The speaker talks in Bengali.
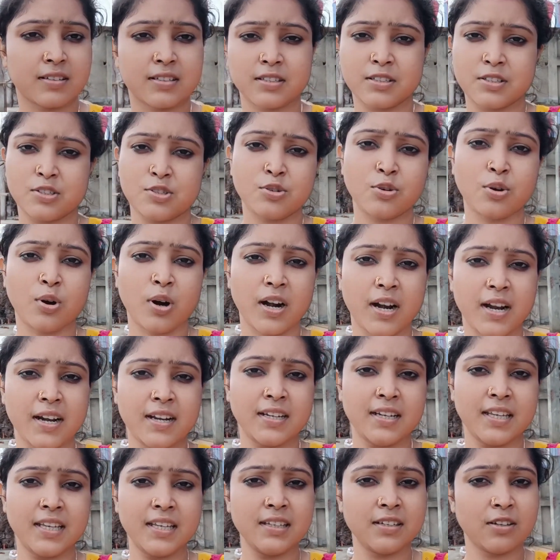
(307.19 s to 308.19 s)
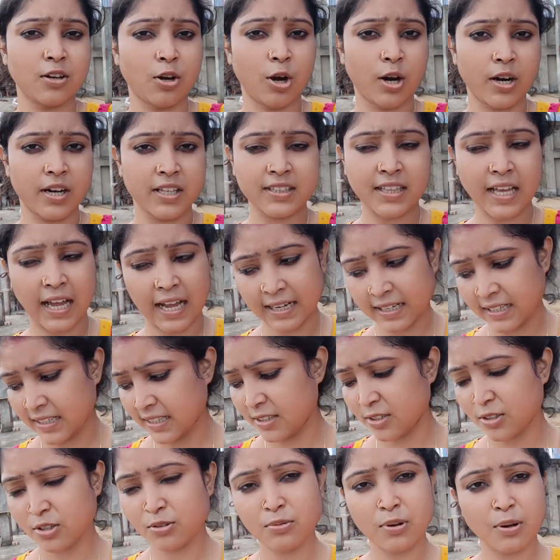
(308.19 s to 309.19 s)
কিছু করার নেই ঘরে থাকলে
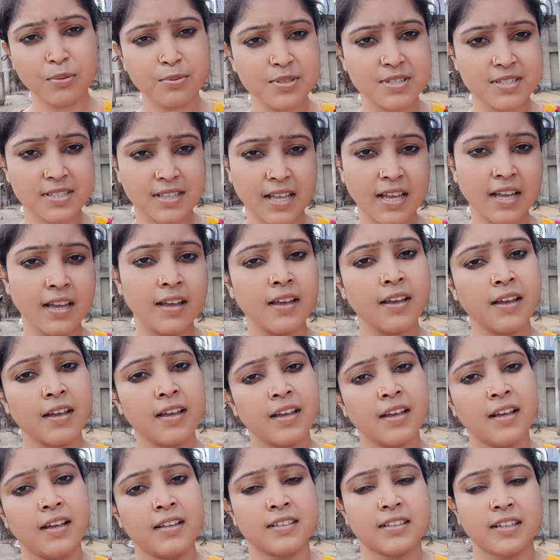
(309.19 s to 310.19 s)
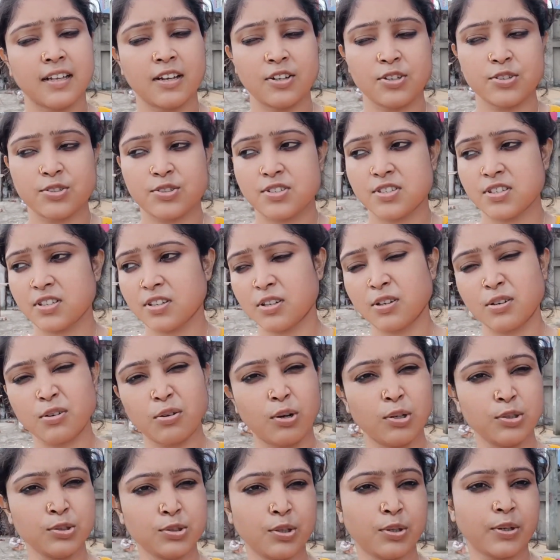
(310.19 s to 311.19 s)
এরকম অবস্থায় তা হচ্ছে
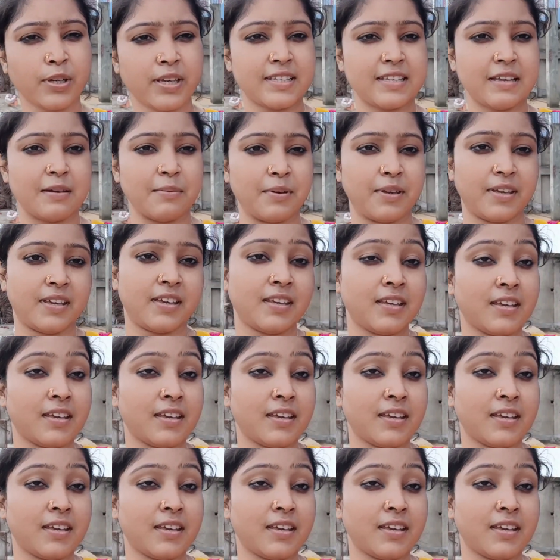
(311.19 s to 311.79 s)
বন্ধ হয়ে যাবে